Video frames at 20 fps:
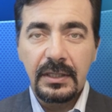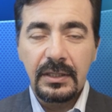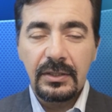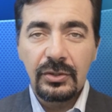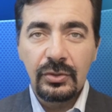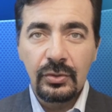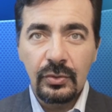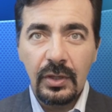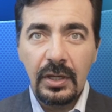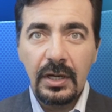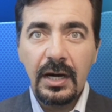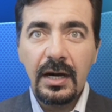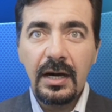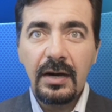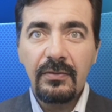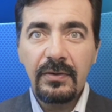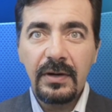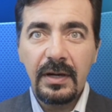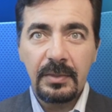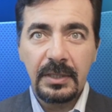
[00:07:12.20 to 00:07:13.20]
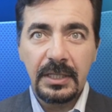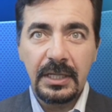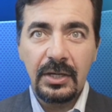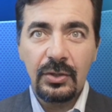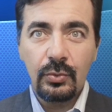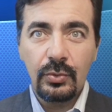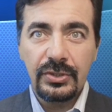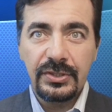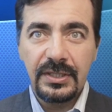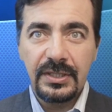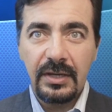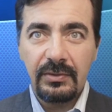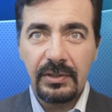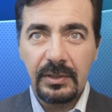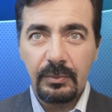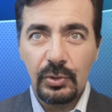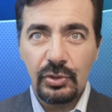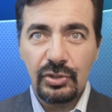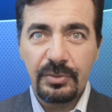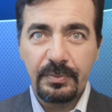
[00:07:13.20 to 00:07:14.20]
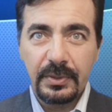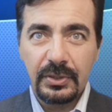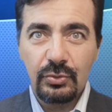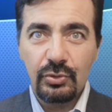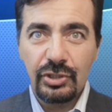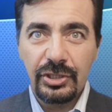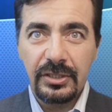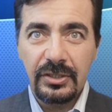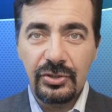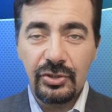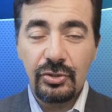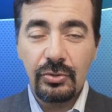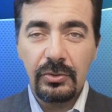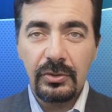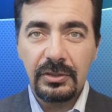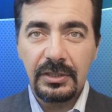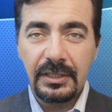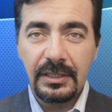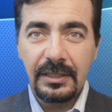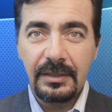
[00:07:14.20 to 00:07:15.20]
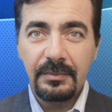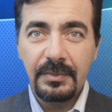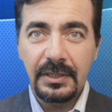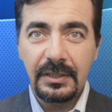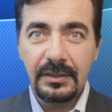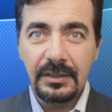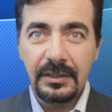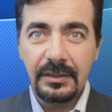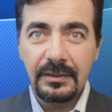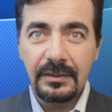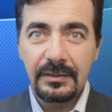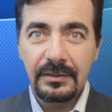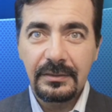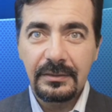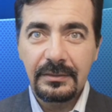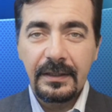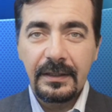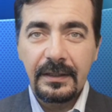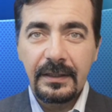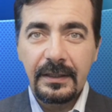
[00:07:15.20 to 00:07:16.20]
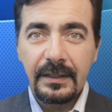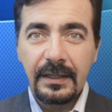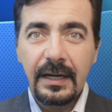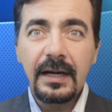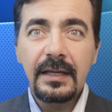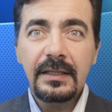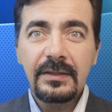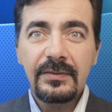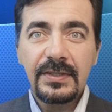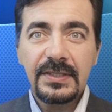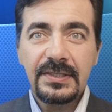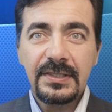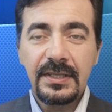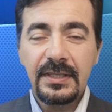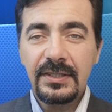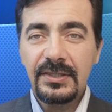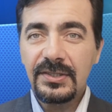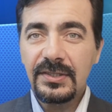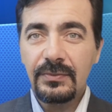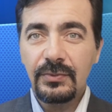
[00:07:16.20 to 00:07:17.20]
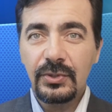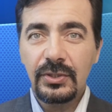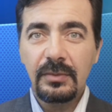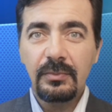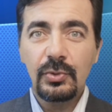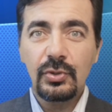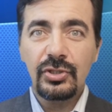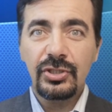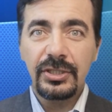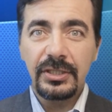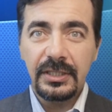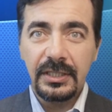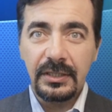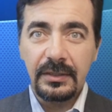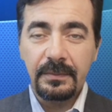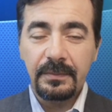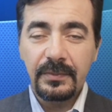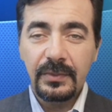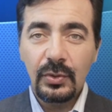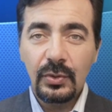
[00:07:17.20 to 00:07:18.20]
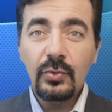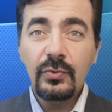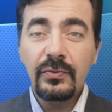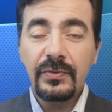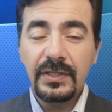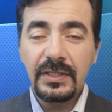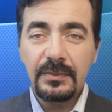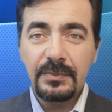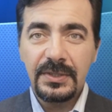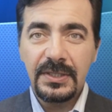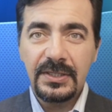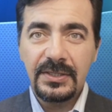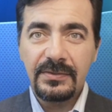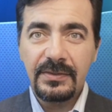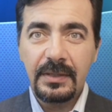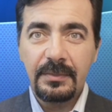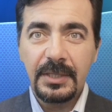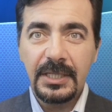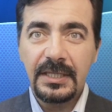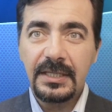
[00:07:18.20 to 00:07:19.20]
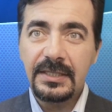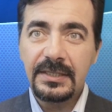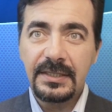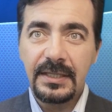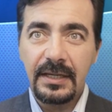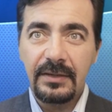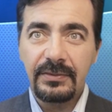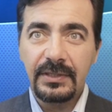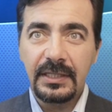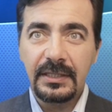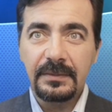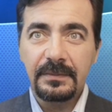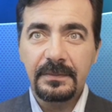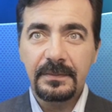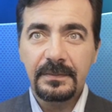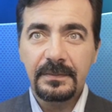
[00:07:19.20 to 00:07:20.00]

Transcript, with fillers: Ну а вам какой дьявол больше по душе, черный или белый? А новостей на сегодня больше нет. Увидимся с вами завтра.